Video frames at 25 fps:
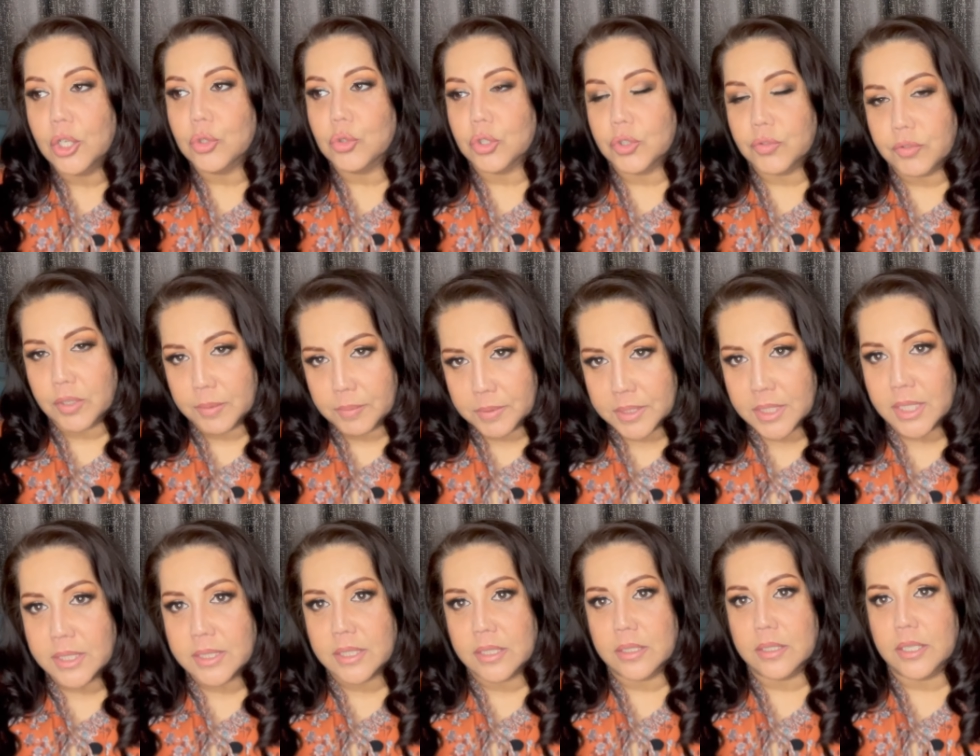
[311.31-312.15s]
То есть вы
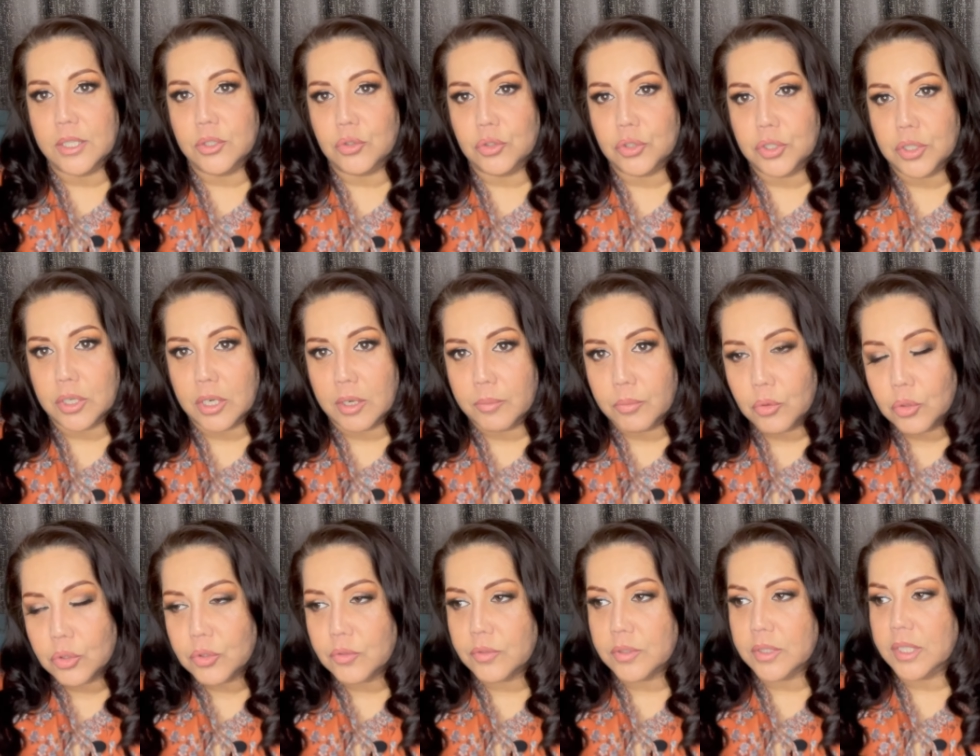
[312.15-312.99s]
обязательно найдете
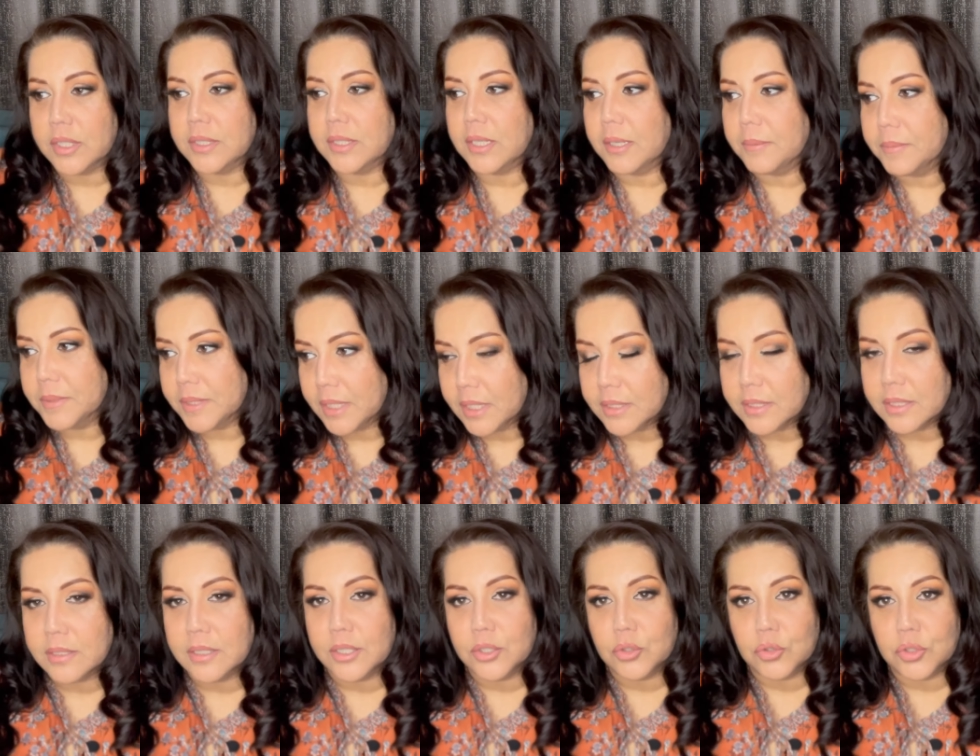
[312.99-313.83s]
работу, вы найдете,
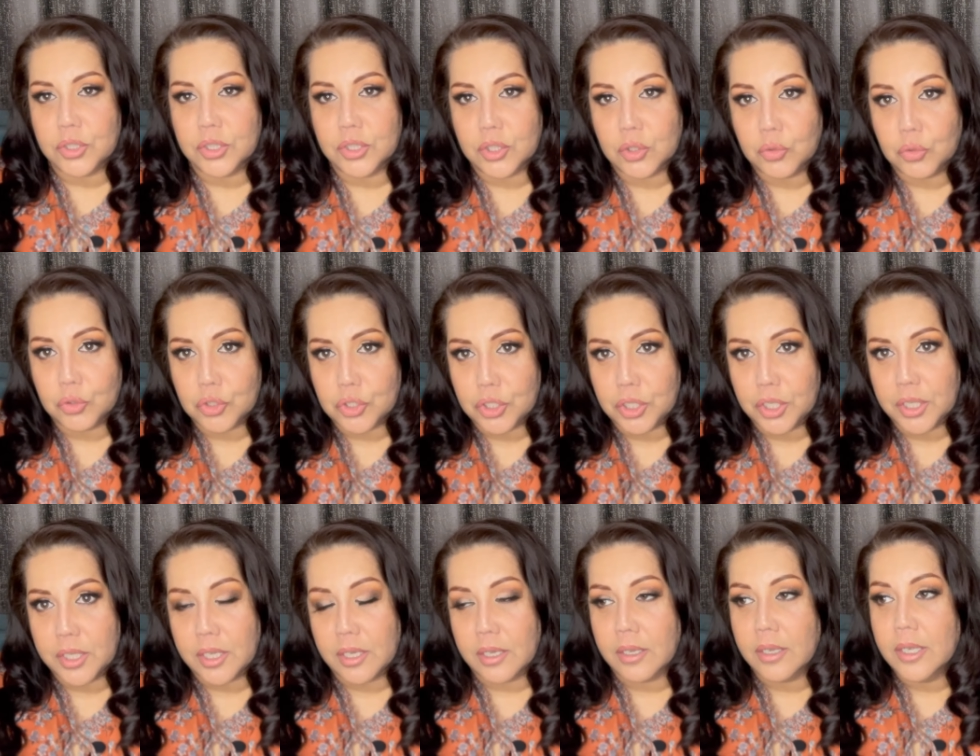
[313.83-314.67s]
обязательно найдете
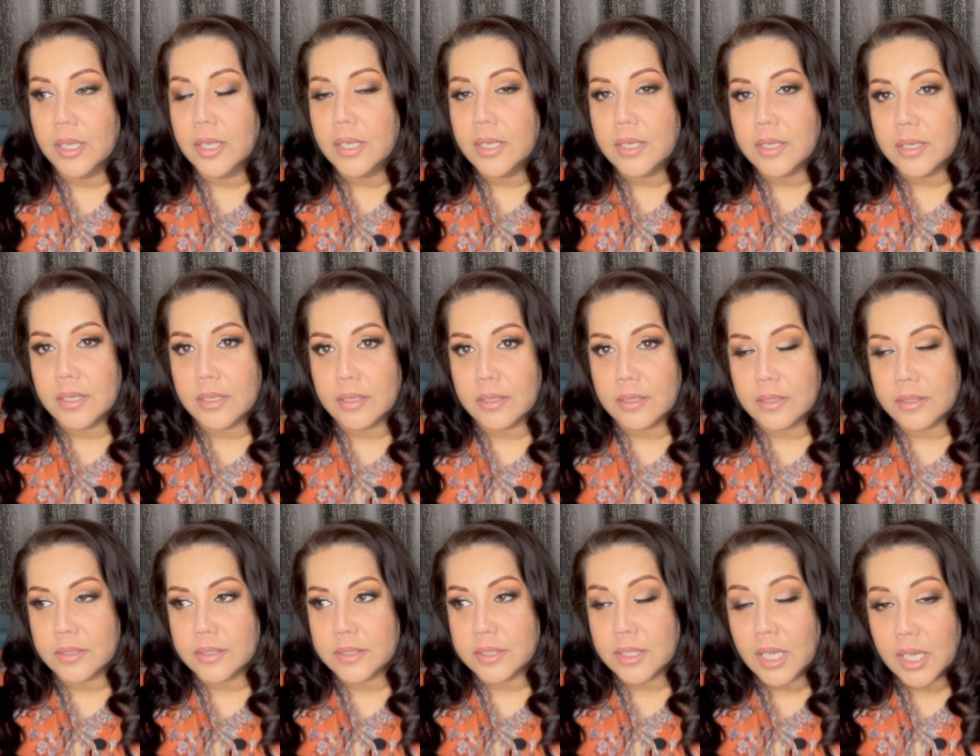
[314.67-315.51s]
источники
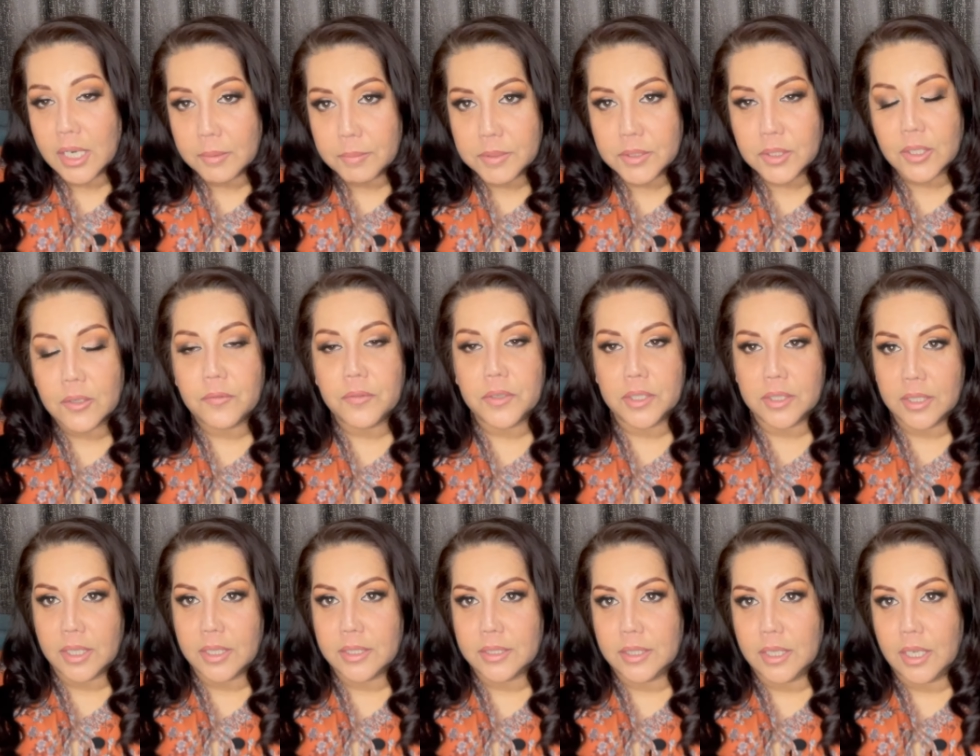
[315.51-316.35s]
э, заработков и
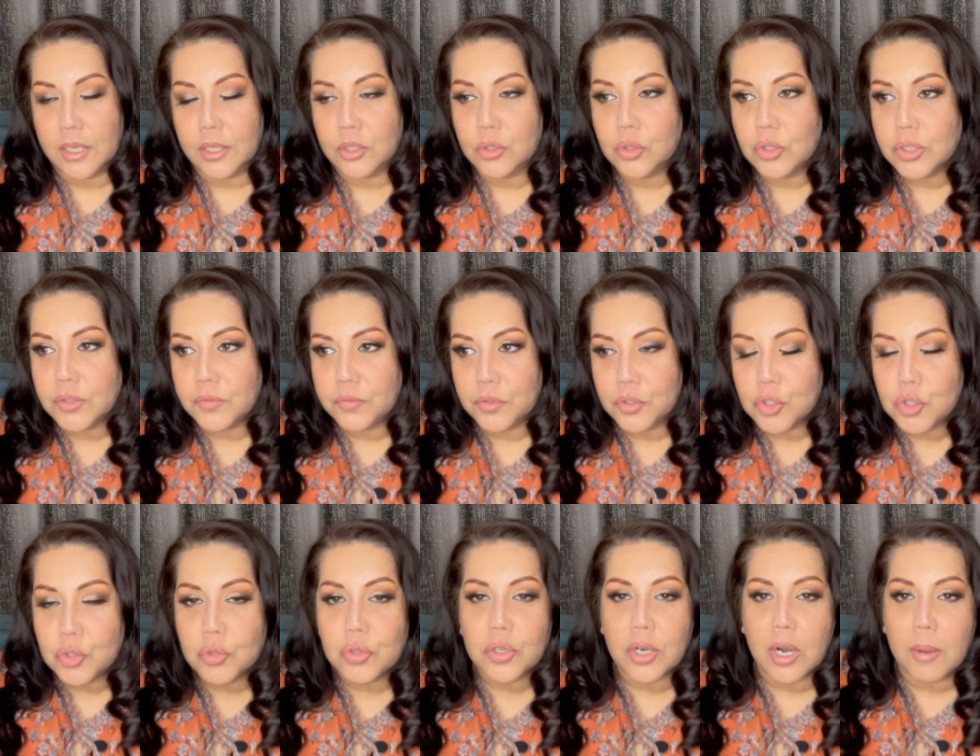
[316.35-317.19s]
так далее. То есть
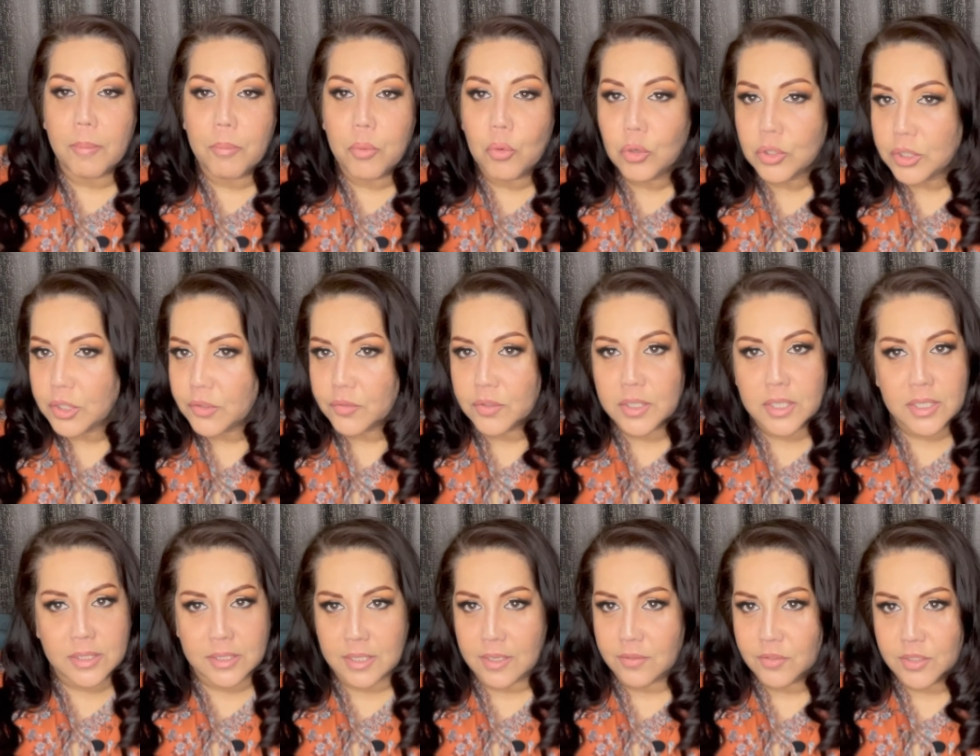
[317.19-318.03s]
фэншуй работает
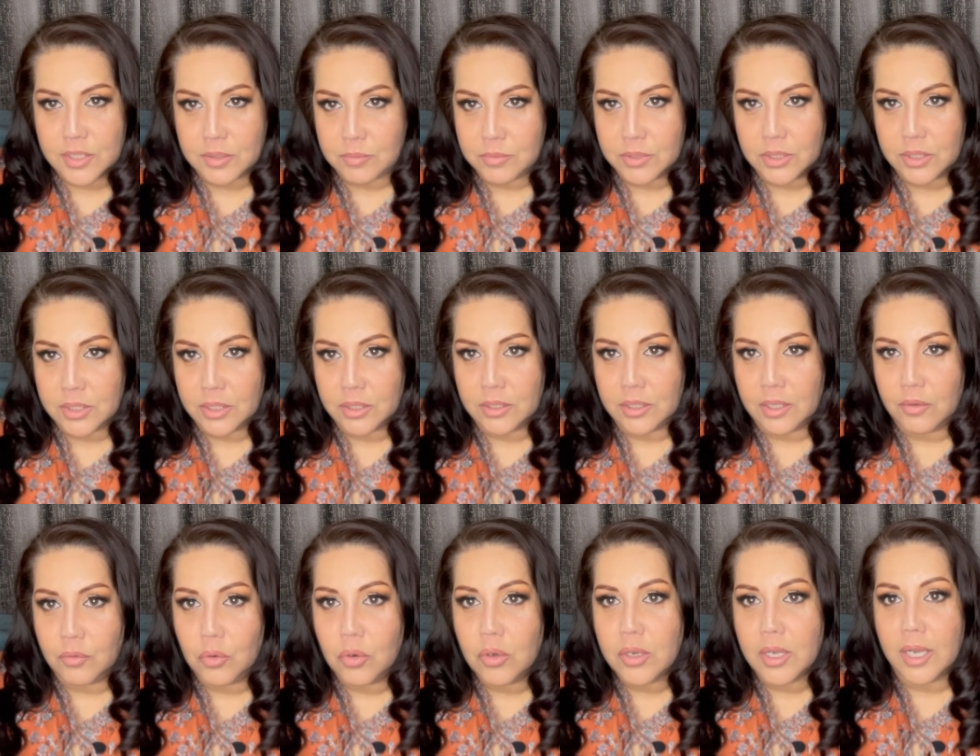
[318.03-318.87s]
вне зависимости от
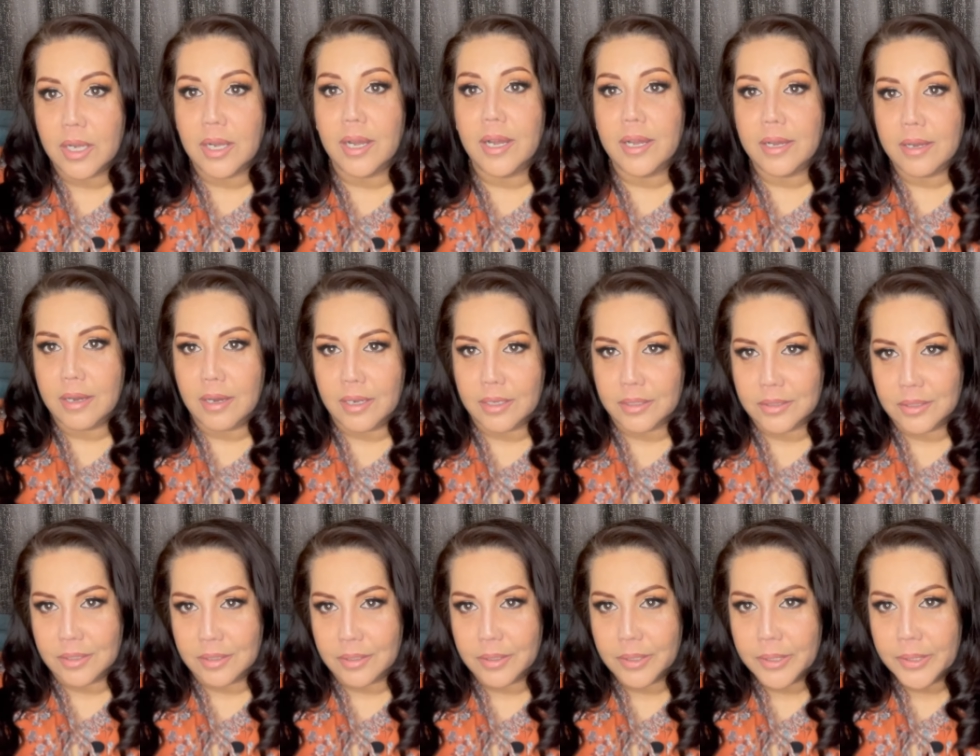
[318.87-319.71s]
того, какая
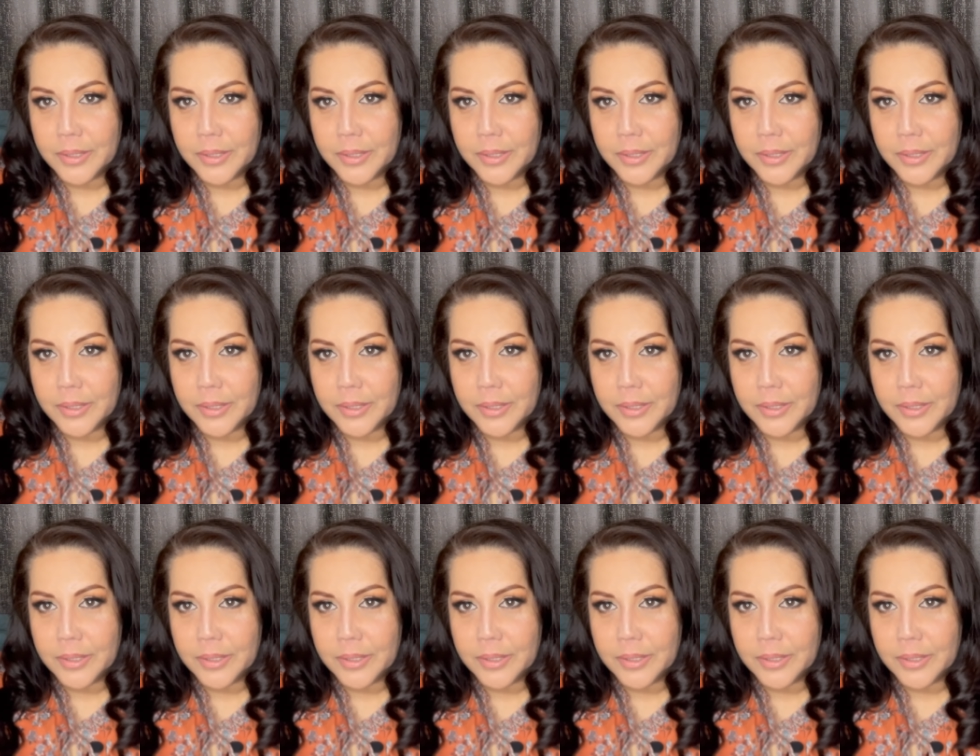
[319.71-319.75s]
карта.